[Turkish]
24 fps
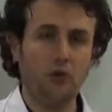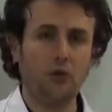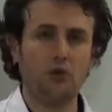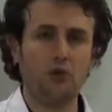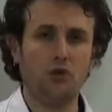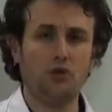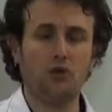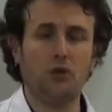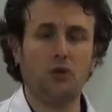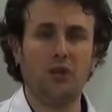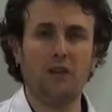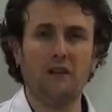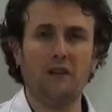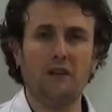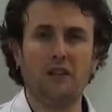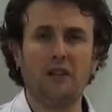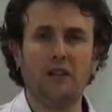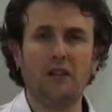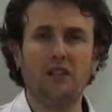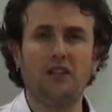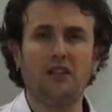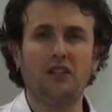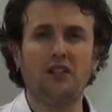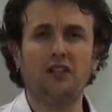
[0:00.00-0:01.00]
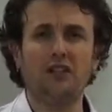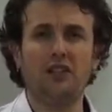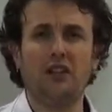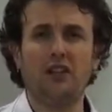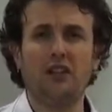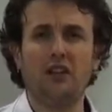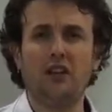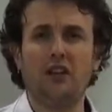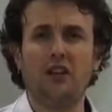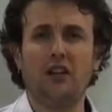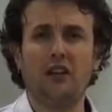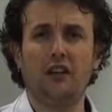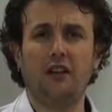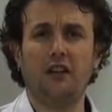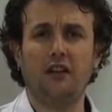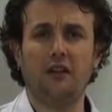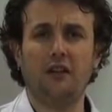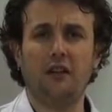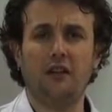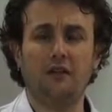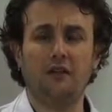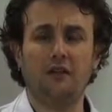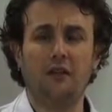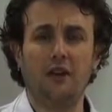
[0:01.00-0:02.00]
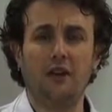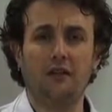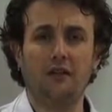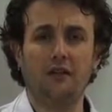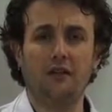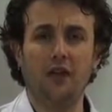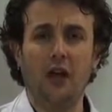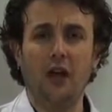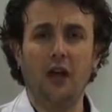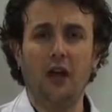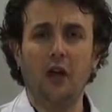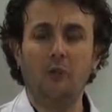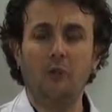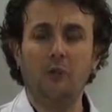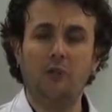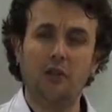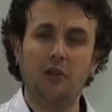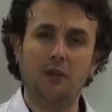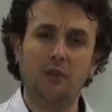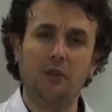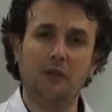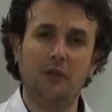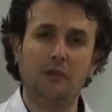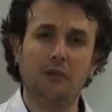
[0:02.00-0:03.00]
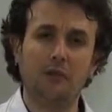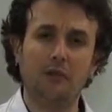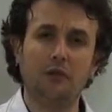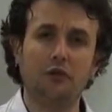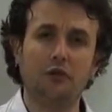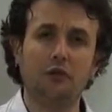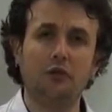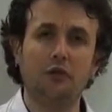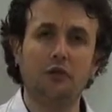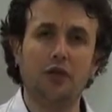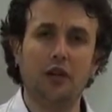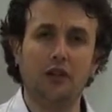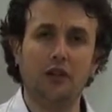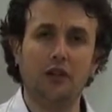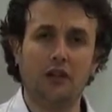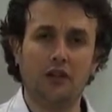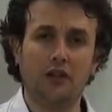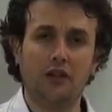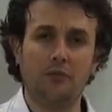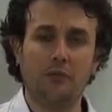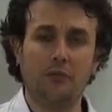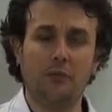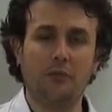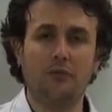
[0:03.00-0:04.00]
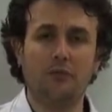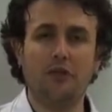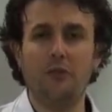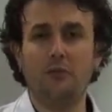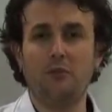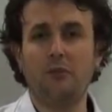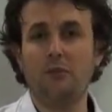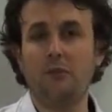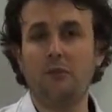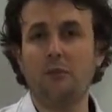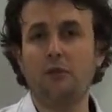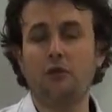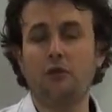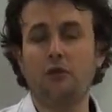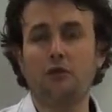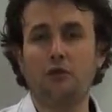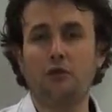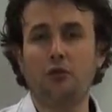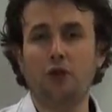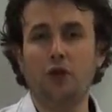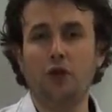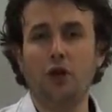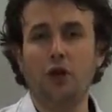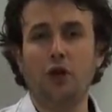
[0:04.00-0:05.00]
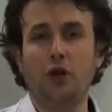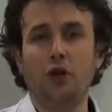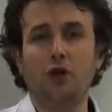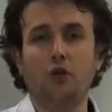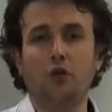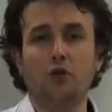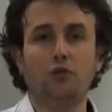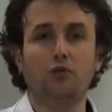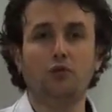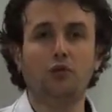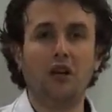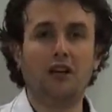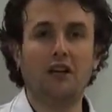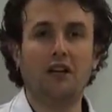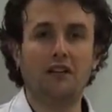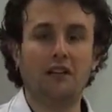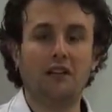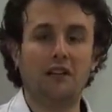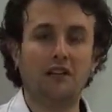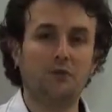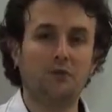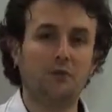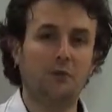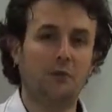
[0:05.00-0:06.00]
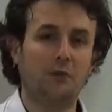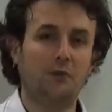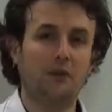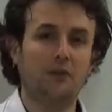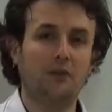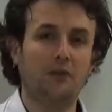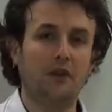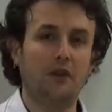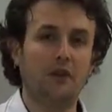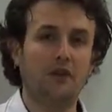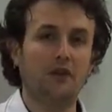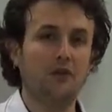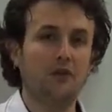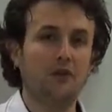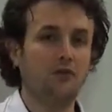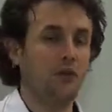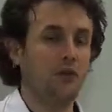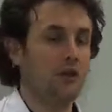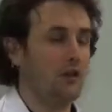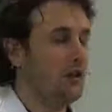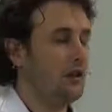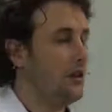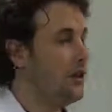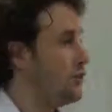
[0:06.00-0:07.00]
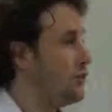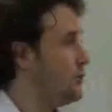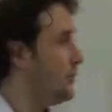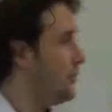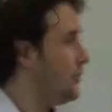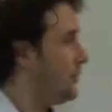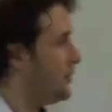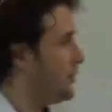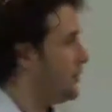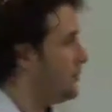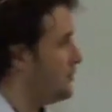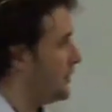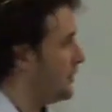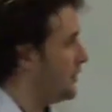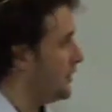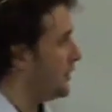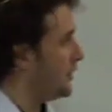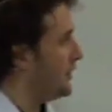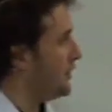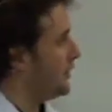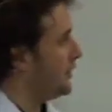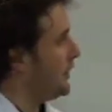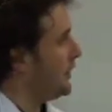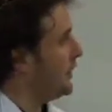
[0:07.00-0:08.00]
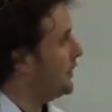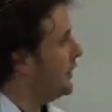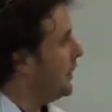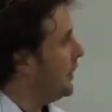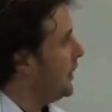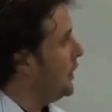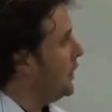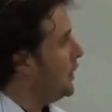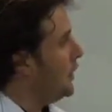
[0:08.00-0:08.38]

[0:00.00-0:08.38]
Çünkü levhaların iki şekilde hareketleri vardır. Bir birbirine doğru yaklaşma, bir de birbirine doğru uzaklaşma, birbirlerinden uzaklaşma dediğimiz hareketler.